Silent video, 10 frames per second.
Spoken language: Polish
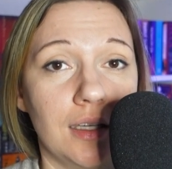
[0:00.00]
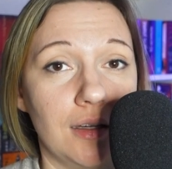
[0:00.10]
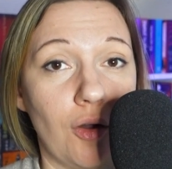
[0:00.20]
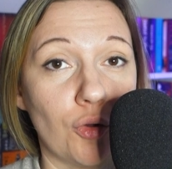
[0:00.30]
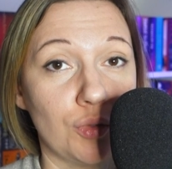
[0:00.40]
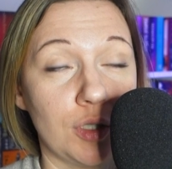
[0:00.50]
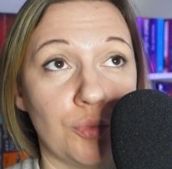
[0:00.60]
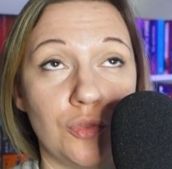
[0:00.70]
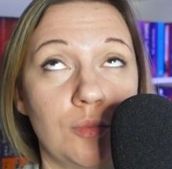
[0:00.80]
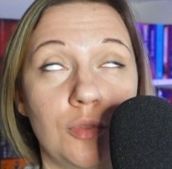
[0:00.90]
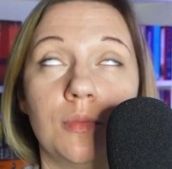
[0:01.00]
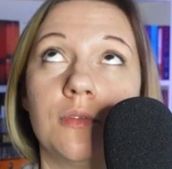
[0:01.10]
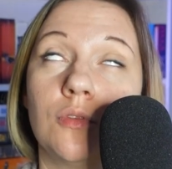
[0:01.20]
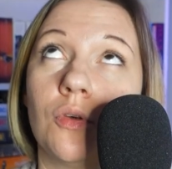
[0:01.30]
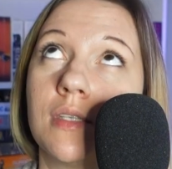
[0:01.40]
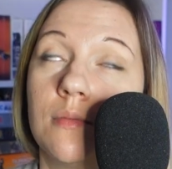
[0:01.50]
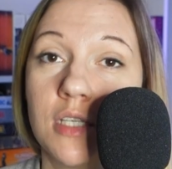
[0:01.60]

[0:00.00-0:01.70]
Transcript: e, o których później byśmy w nocy